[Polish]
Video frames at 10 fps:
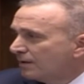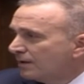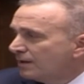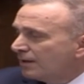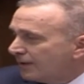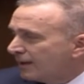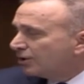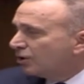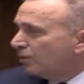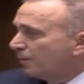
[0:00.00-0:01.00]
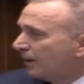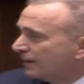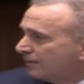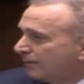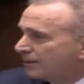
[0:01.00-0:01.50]
nie wie, dlaczego
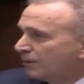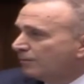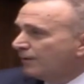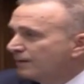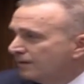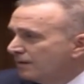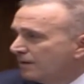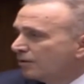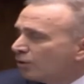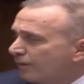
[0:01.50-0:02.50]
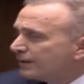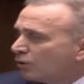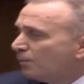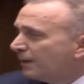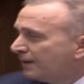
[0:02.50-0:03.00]
Polacy wam zaufali. To was
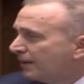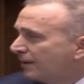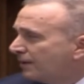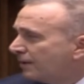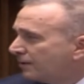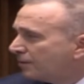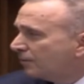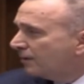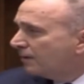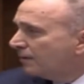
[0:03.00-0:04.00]
kompletnie nie interesuje.